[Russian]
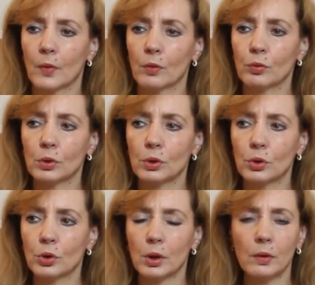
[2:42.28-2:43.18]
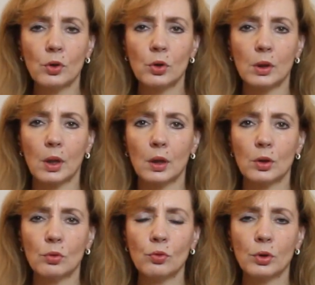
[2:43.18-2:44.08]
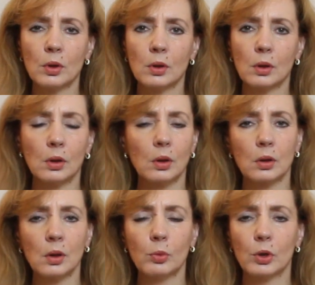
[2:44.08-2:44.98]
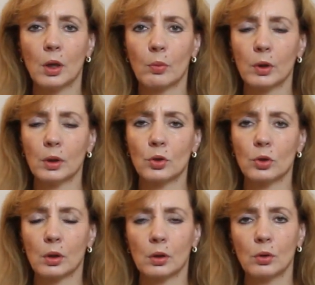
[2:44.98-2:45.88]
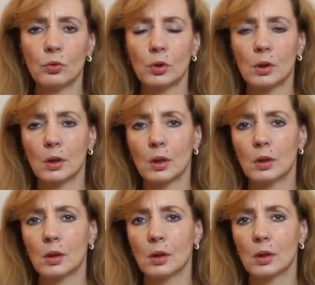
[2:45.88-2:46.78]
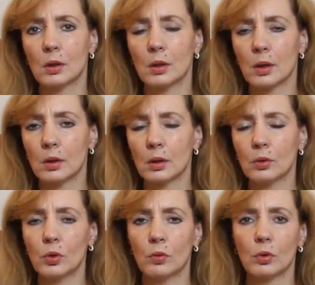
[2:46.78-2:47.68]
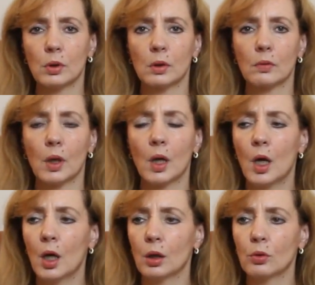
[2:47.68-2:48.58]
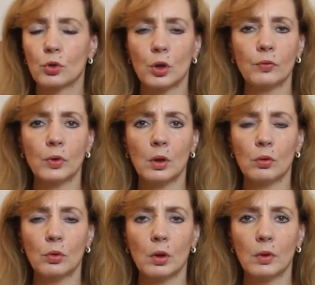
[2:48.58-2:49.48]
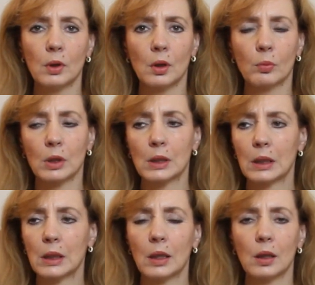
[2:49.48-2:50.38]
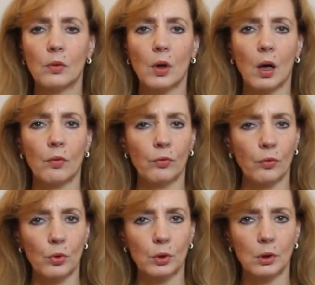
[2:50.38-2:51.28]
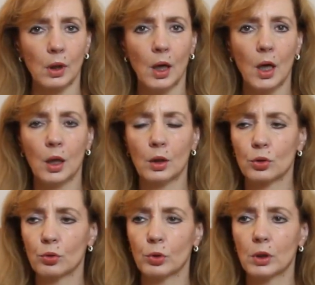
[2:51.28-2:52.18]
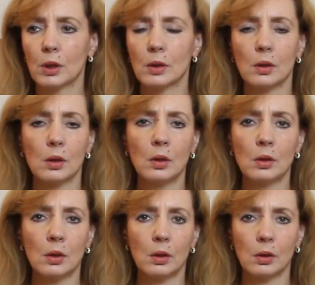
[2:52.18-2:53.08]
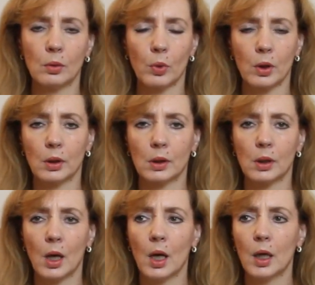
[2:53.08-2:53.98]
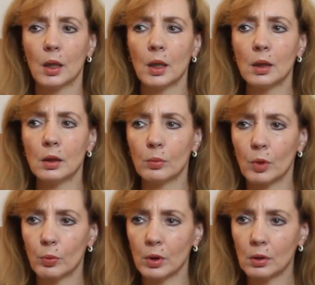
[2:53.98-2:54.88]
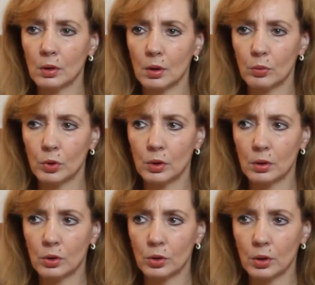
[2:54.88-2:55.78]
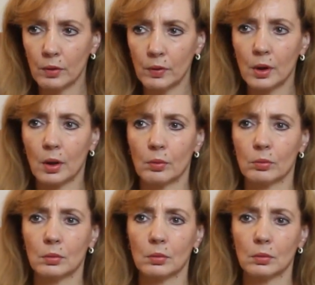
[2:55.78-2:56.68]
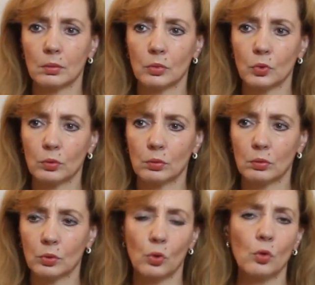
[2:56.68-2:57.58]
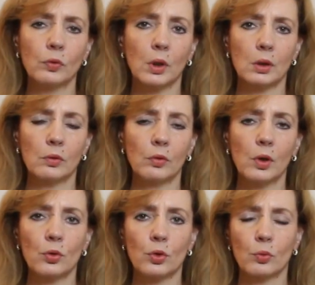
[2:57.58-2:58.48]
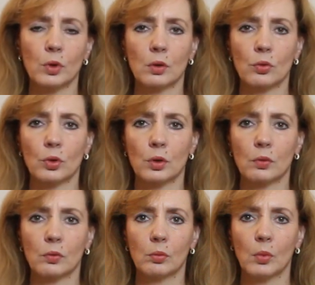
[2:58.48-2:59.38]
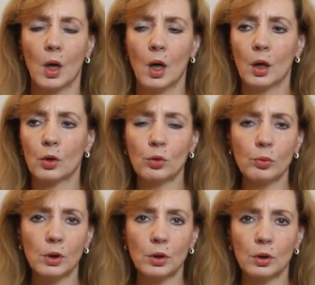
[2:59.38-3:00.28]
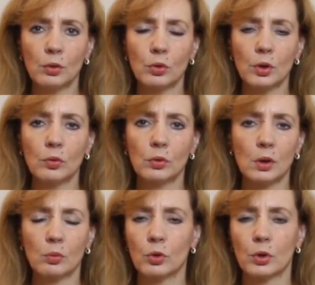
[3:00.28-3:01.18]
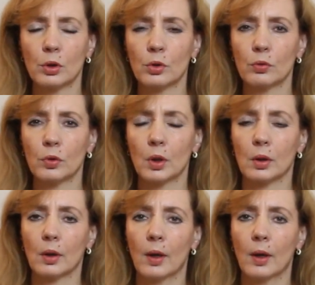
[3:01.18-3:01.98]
Вот человеческая сущность, она должна быть гармонична, где нужно соединить телесные удовольствия, душевный уровень эмоционального комфорта – чтобы не истерить или не падать, и одномоментно быть человеком, ну, духовно развивающимся существом. Кроме нашей души у нас больше ничего нет.